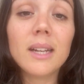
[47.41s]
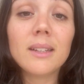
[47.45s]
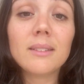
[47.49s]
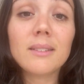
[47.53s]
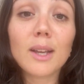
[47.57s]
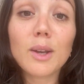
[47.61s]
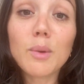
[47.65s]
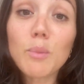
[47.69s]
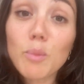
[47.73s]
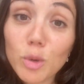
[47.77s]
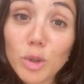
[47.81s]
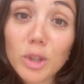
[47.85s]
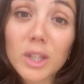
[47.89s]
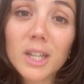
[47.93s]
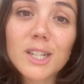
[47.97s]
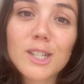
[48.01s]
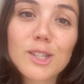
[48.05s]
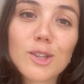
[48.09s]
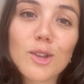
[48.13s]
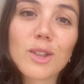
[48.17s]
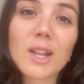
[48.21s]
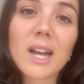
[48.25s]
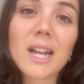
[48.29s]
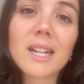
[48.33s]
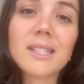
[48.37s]
Tenho muitas
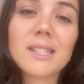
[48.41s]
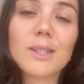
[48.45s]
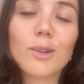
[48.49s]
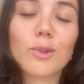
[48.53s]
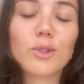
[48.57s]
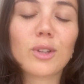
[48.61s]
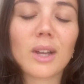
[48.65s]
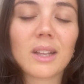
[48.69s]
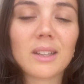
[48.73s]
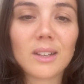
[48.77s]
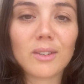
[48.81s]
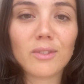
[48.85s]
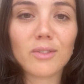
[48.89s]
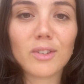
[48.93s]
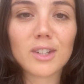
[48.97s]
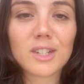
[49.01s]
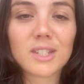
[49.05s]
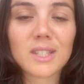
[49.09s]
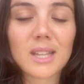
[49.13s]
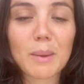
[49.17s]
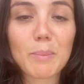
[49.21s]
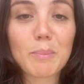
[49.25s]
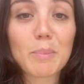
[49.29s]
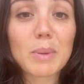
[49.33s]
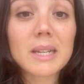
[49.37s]
saudades e a UTAD TV
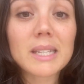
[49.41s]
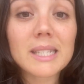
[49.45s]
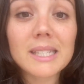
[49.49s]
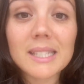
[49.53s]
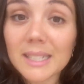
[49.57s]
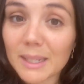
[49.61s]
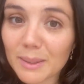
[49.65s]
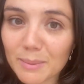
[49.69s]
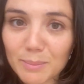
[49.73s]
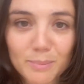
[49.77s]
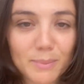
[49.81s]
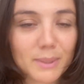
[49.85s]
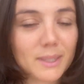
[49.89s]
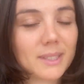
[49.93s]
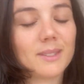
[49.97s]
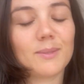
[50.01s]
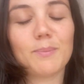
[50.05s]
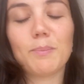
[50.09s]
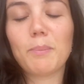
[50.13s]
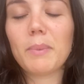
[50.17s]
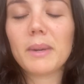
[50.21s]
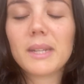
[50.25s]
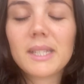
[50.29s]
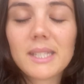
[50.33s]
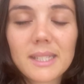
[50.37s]
está para sempre,
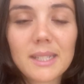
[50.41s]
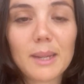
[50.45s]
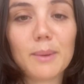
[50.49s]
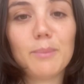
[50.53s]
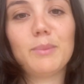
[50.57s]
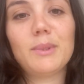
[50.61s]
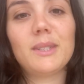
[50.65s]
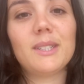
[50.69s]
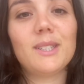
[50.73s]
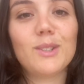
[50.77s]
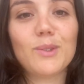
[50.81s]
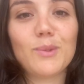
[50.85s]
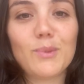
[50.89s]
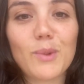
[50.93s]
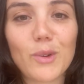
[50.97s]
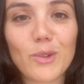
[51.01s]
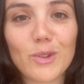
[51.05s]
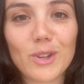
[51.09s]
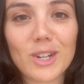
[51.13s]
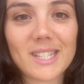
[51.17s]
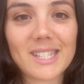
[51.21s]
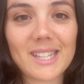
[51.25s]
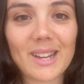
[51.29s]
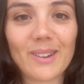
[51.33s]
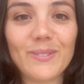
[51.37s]
para sempre no meu
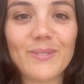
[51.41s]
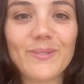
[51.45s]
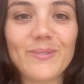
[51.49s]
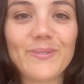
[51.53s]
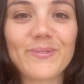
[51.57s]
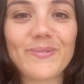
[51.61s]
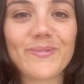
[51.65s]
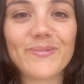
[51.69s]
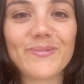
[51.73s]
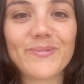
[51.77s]
coração.